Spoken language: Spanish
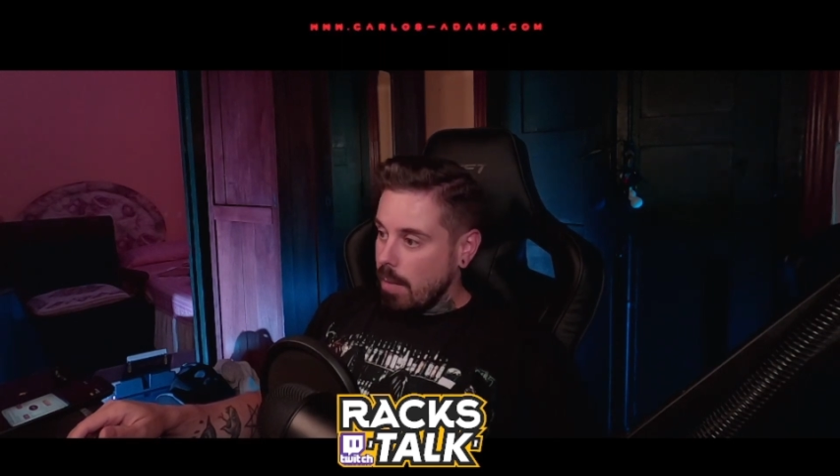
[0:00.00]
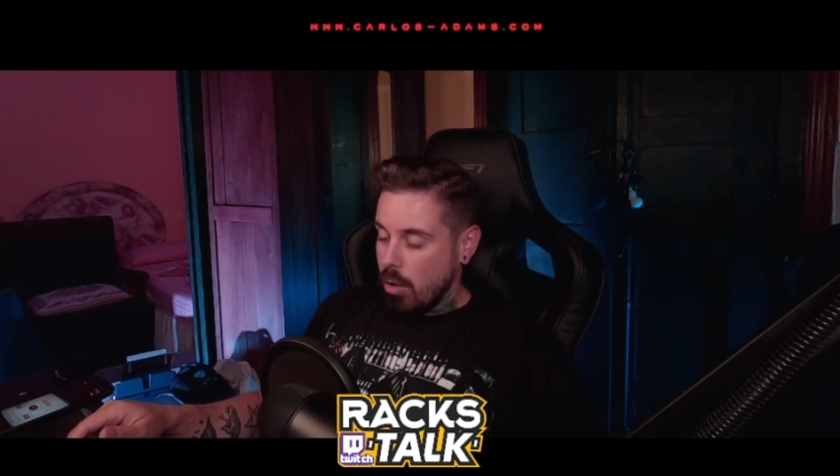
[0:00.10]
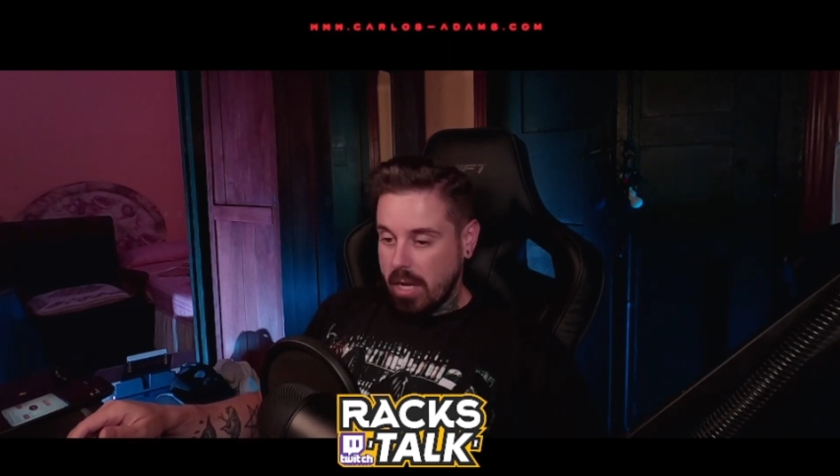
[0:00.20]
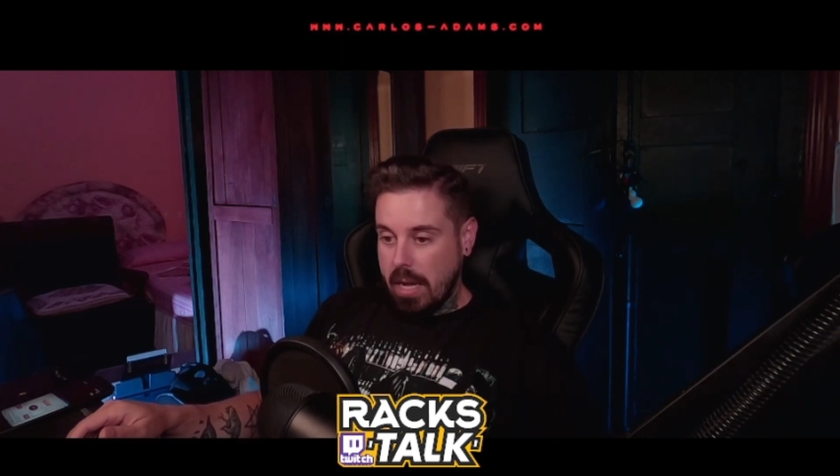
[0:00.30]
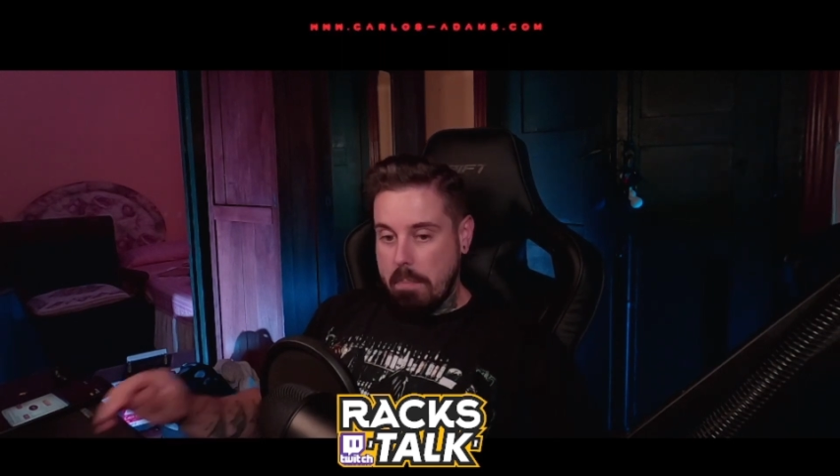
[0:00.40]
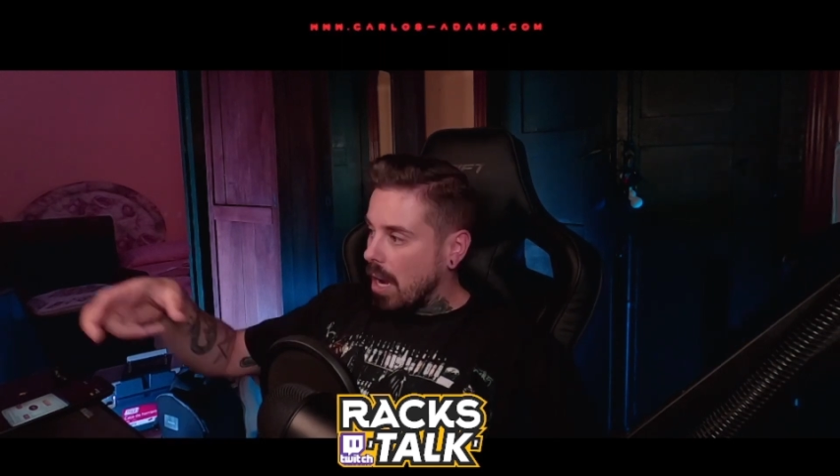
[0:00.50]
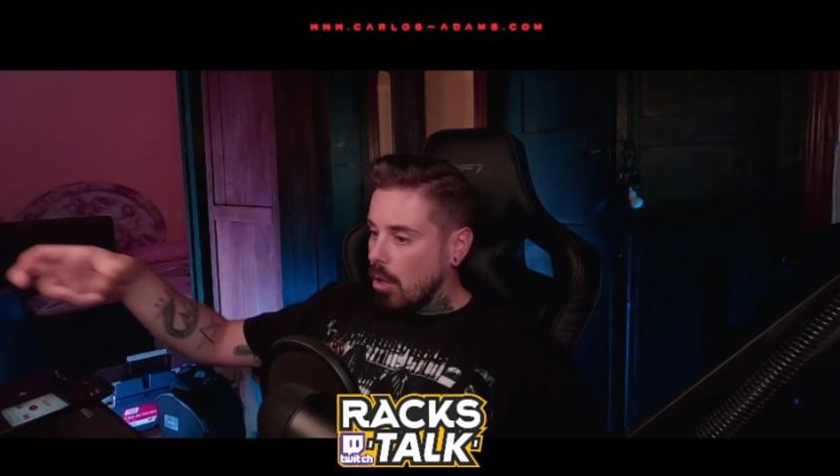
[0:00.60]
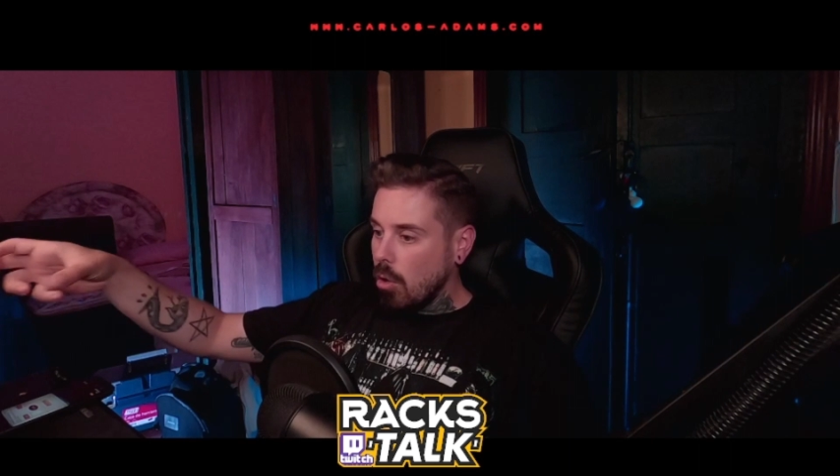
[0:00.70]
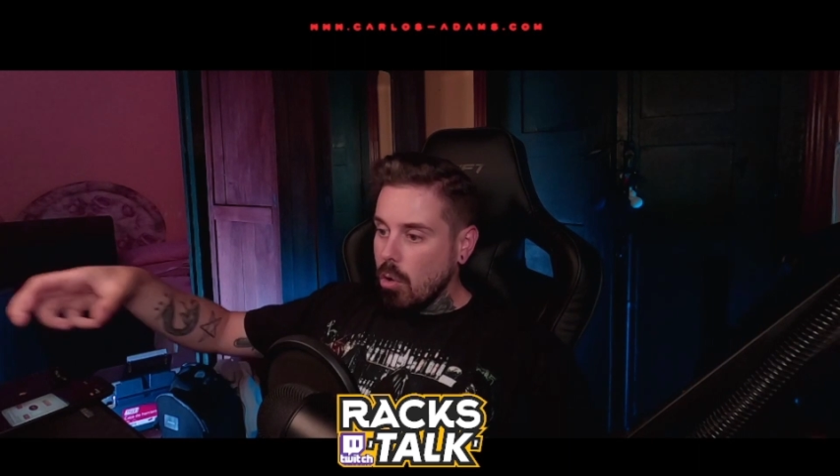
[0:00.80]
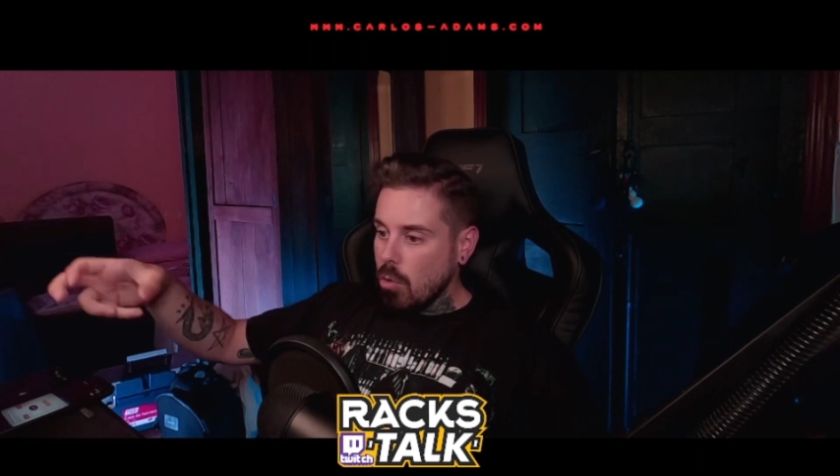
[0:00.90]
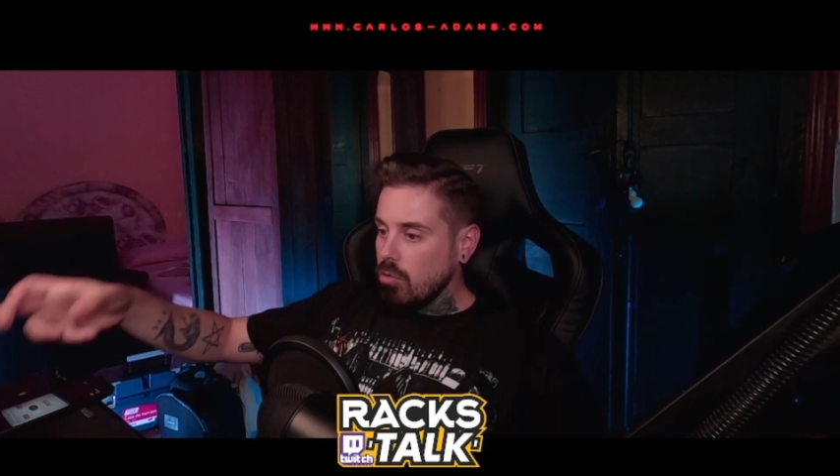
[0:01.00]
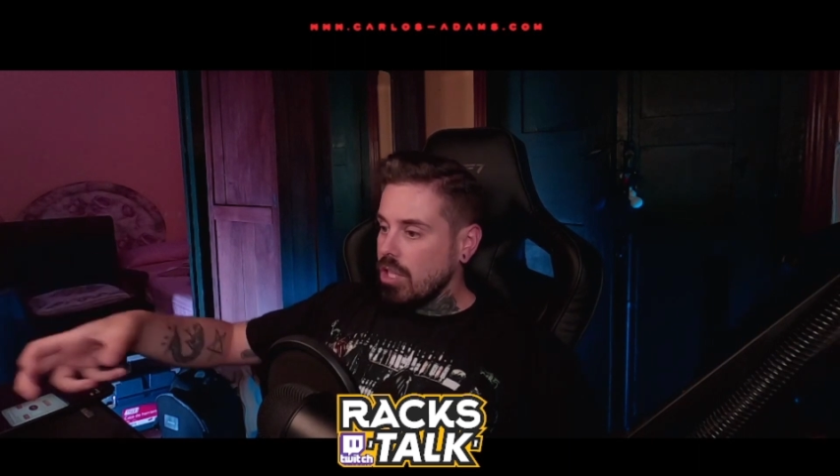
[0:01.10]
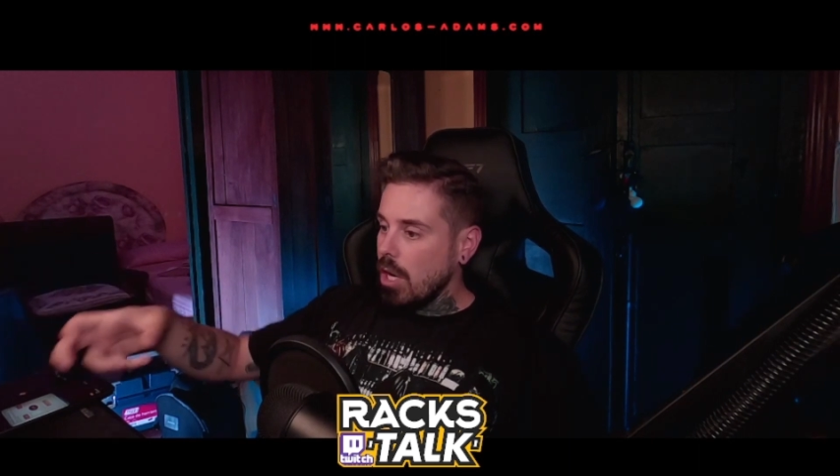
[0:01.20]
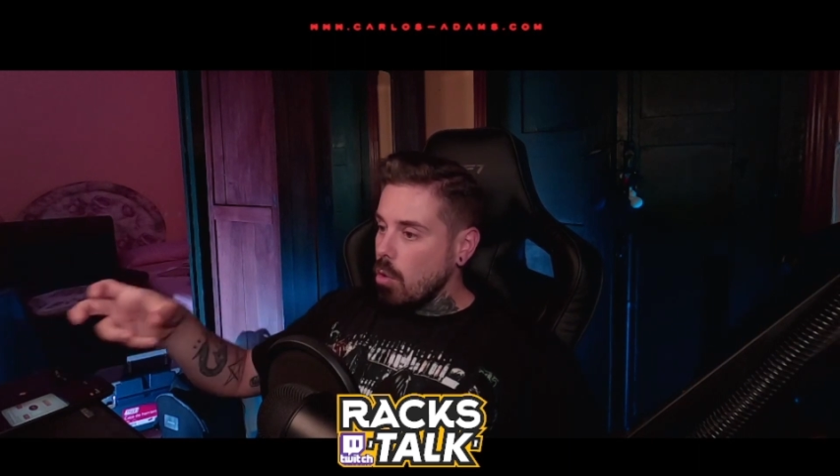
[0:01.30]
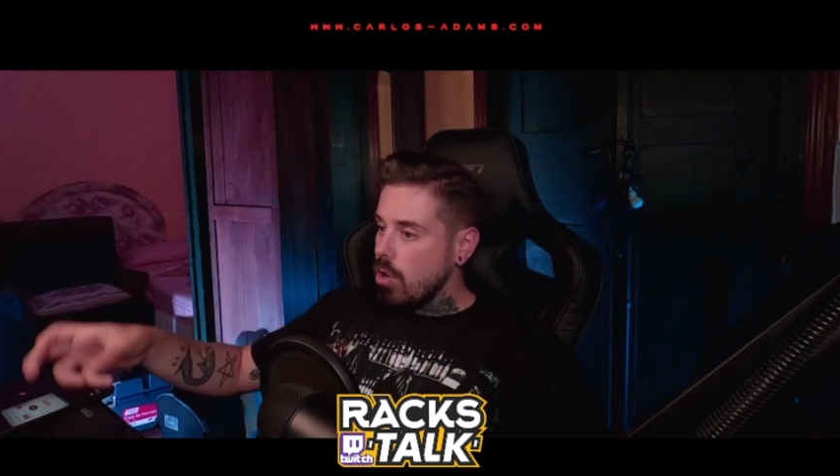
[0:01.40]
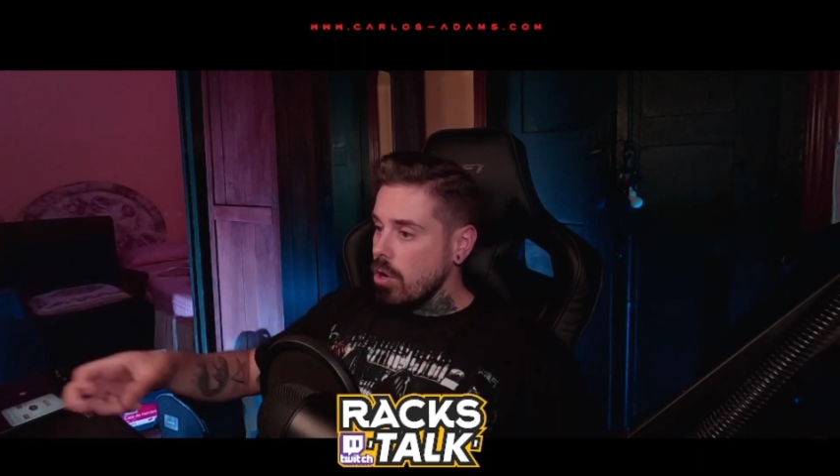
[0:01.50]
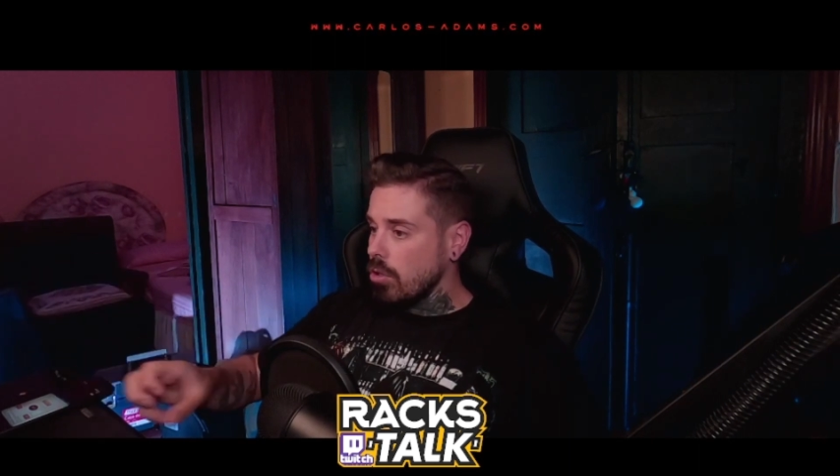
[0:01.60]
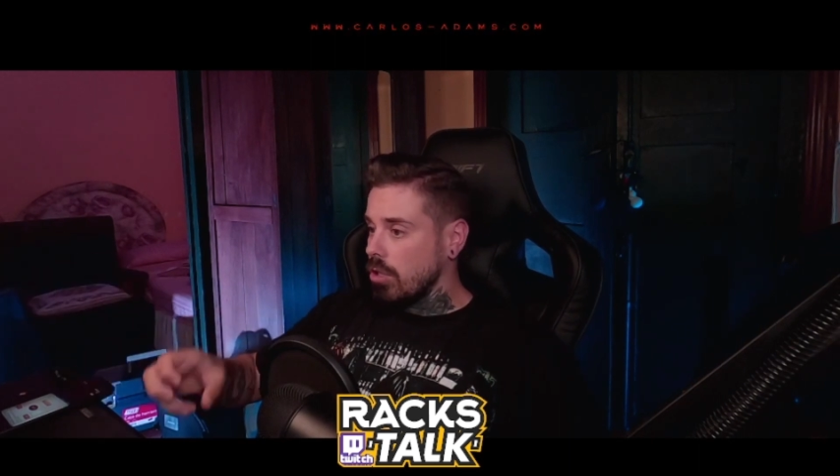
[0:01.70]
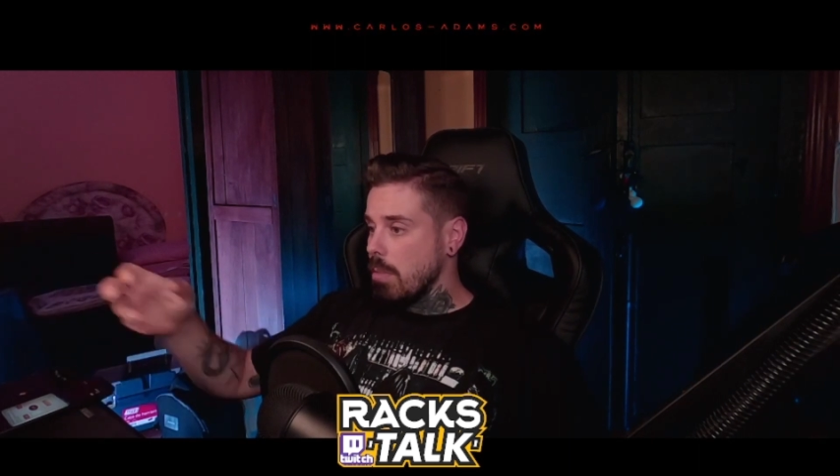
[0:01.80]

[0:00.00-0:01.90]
porque pago un seguro,